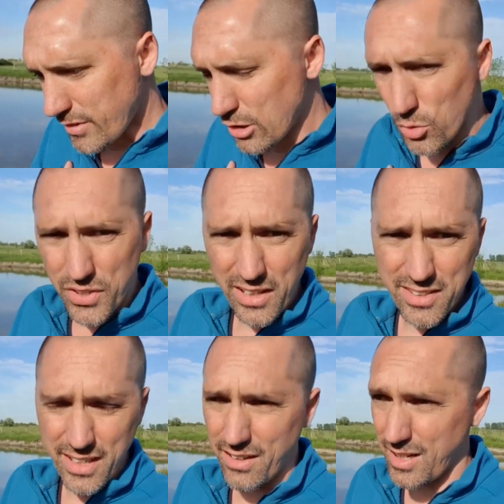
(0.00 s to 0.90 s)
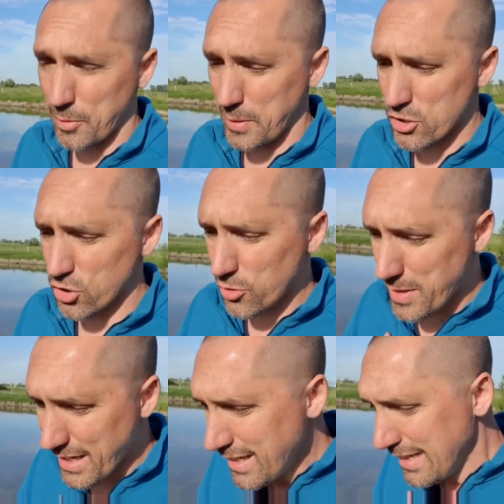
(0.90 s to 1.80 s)
Donc ça c'est euh, la première chose,
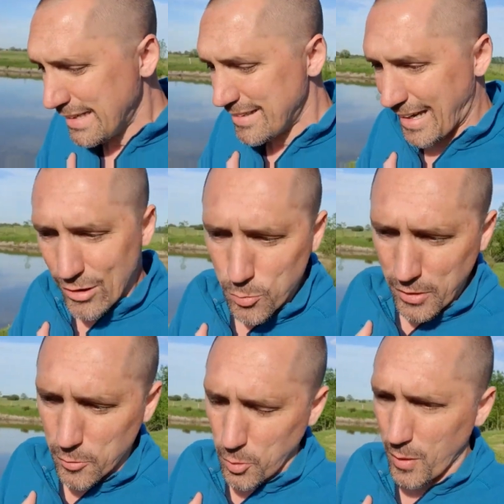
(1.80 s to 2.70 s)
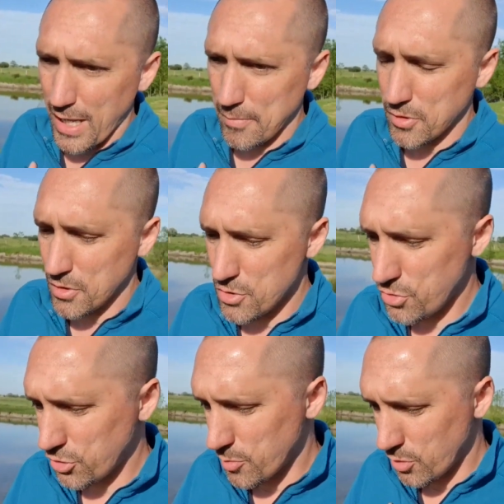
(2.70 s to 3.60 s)
mais ça ne résout pas notre problème de
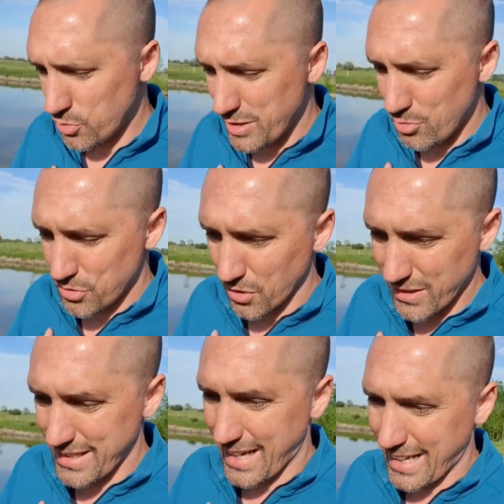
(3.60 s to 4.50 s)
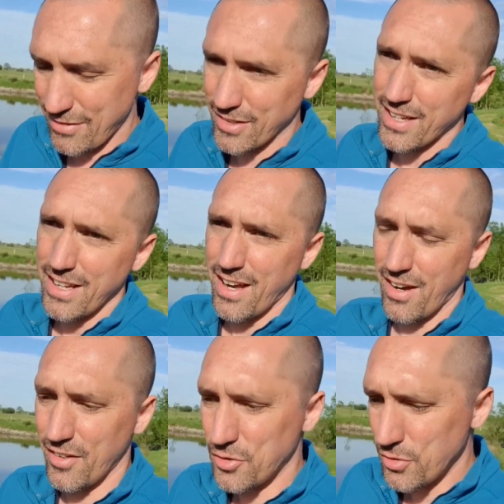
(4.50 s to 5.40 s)
justement du débutant qui arrive
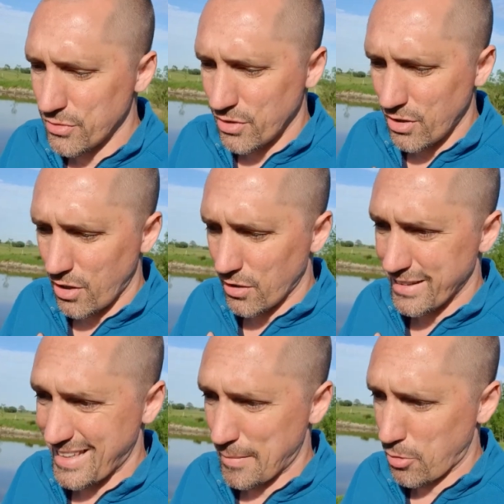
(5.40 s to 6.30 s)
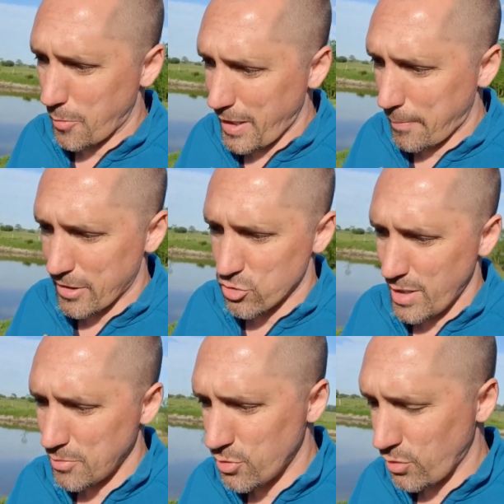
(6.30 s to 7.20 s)
euh, devant euh, sa première page
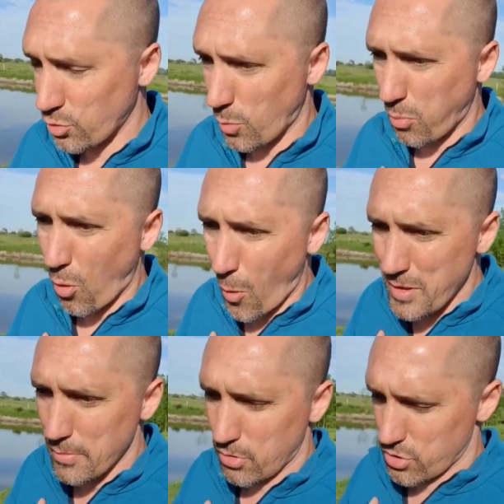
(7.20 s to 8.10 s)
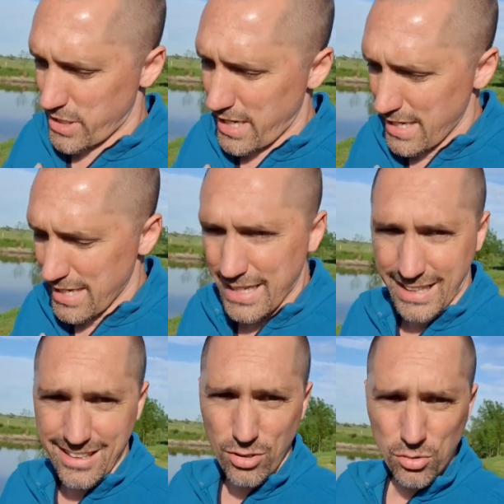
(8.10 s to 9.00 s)
web, devant son premier projet, et
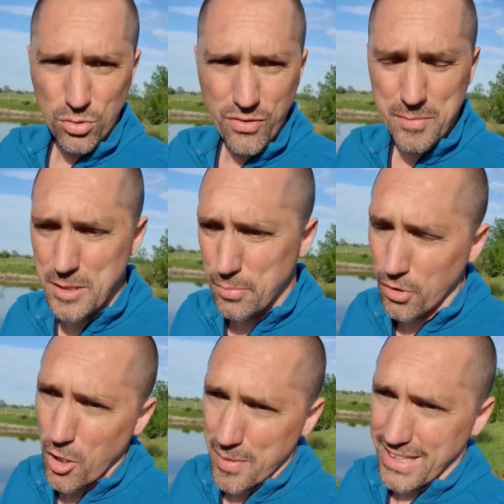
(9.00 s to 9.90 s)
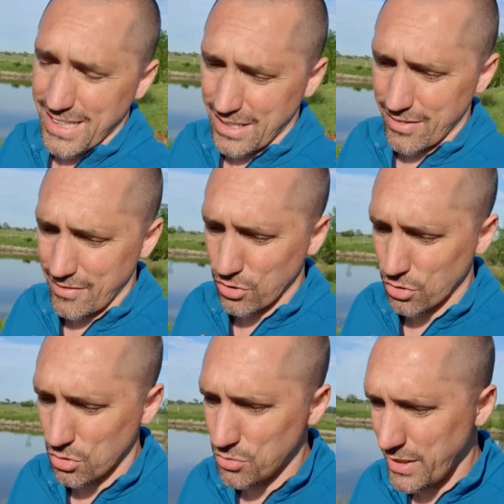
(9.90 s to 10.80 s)
qui se retrouve un petit peu comme un écrivain va se
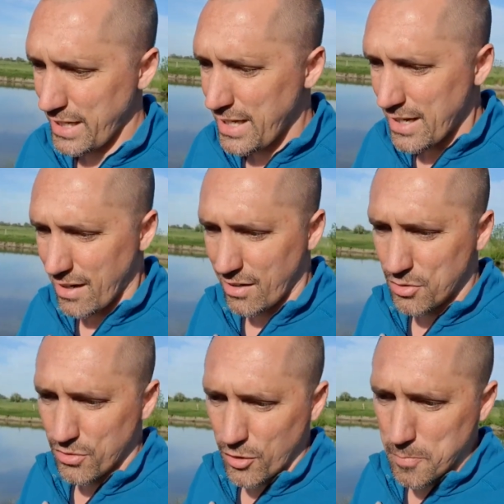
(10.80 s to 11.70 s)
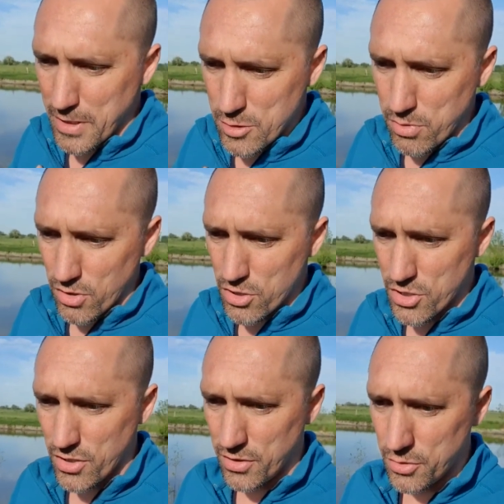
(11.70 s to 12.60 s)
retrouver devant une page
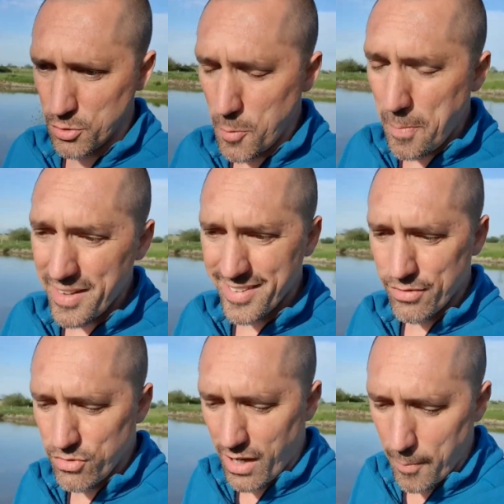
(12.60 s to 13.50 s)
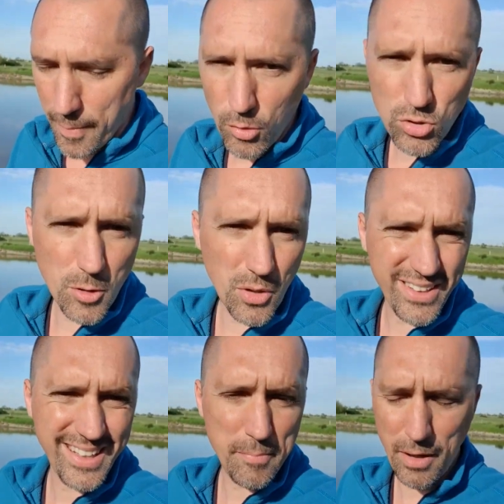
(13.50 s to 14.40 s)
blanche, de ne pas savoir par où
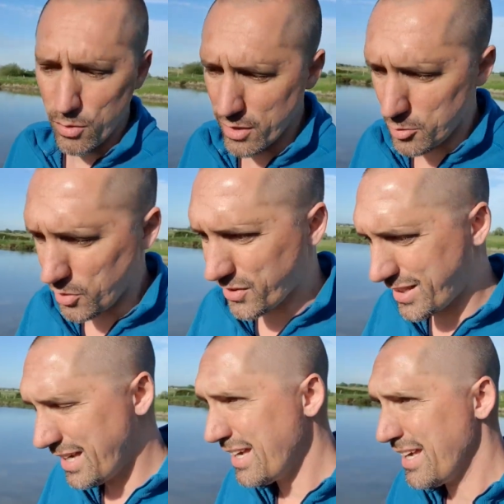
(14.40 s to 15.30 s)
commencer, par quoi commencer,